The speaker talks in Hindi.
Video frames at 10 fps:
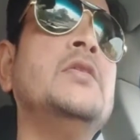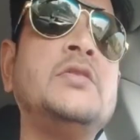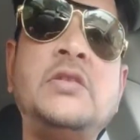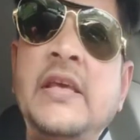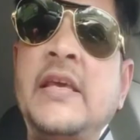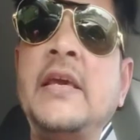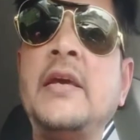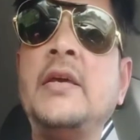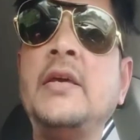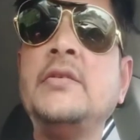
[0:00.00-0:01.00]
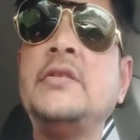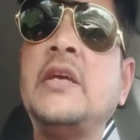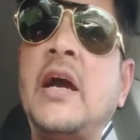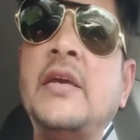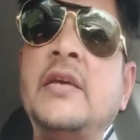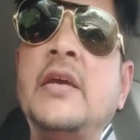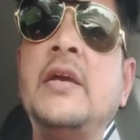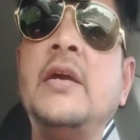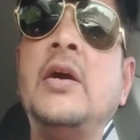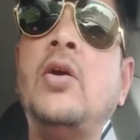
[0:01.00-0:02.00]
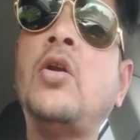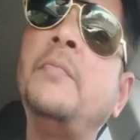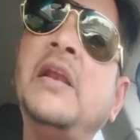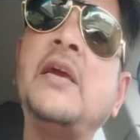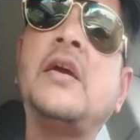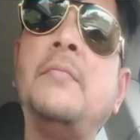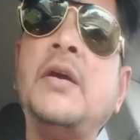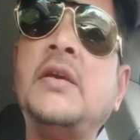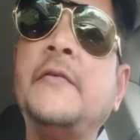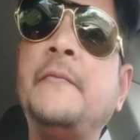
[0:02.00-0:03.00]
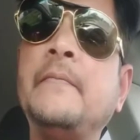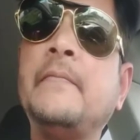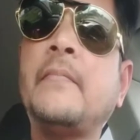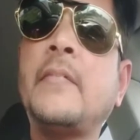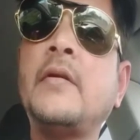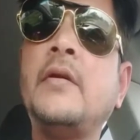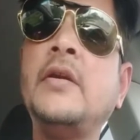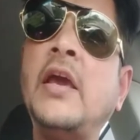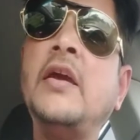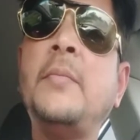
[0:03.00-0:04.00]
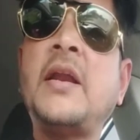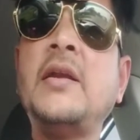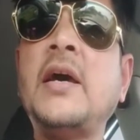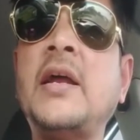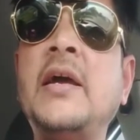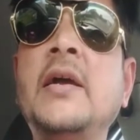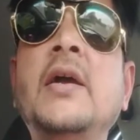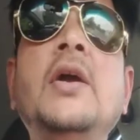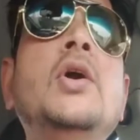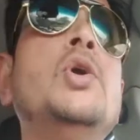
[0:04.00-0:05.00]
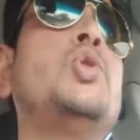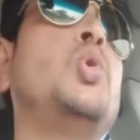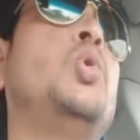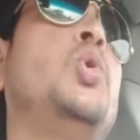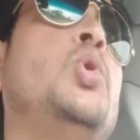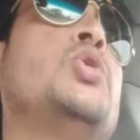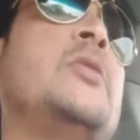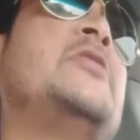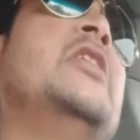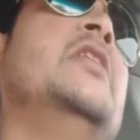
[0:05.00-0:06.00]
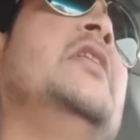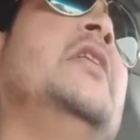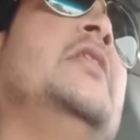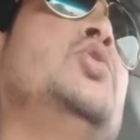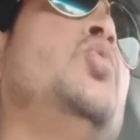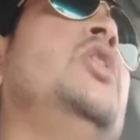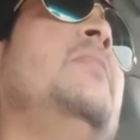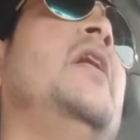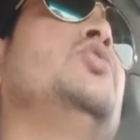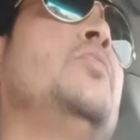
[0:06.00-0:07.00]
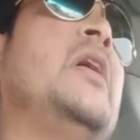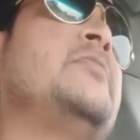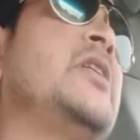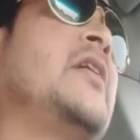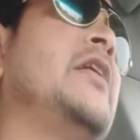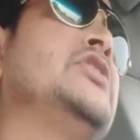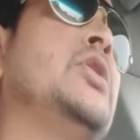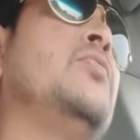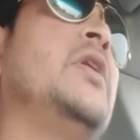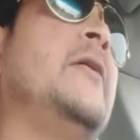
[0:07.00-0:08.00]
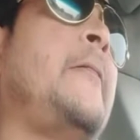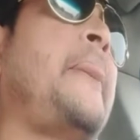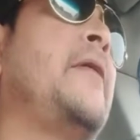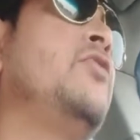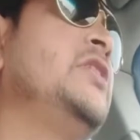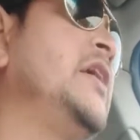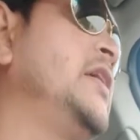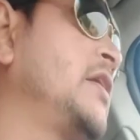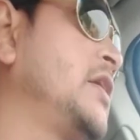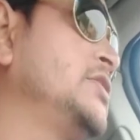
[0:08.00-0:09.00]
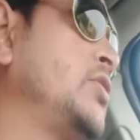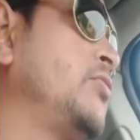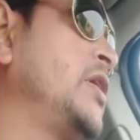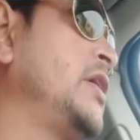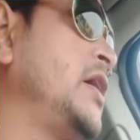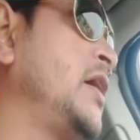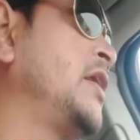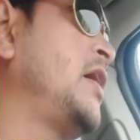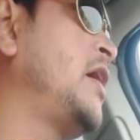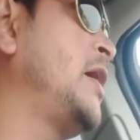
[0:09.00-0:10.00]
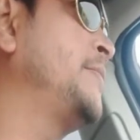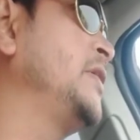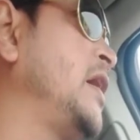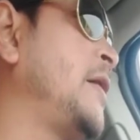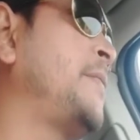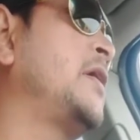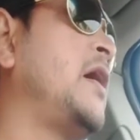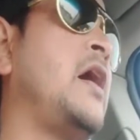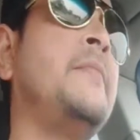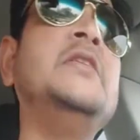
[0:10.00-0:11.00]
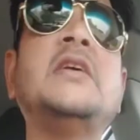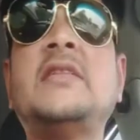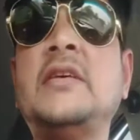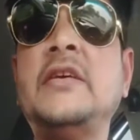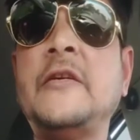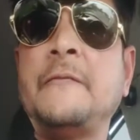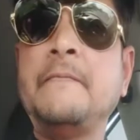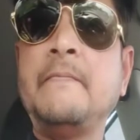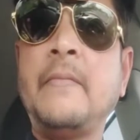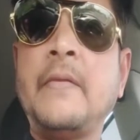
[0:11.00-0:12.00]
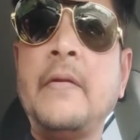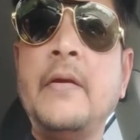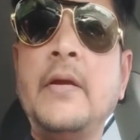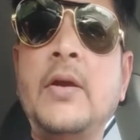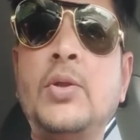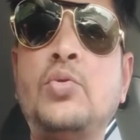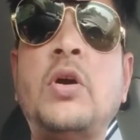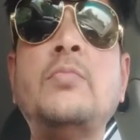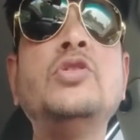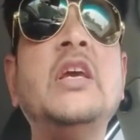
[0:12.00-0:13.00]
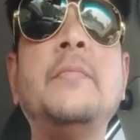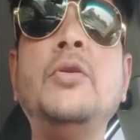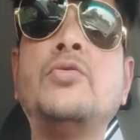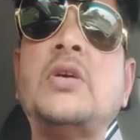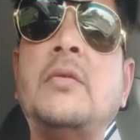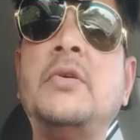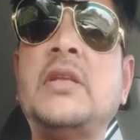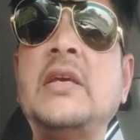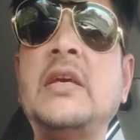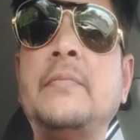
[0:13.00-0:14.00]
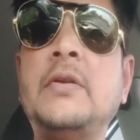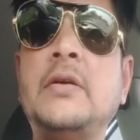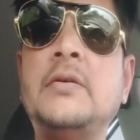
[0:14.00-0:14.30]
सीखिए सिखाइए और मिलके कमाइए यही हमारा नारा है तो सबसे जरूरी बात जो मैं आपसे करना चाहूंगा वो यही करना चाहूंगा कि अगर आप यहाँ पर आ भी जाते हैं तो आप मुझे एक भी नुकसान बताइए अपना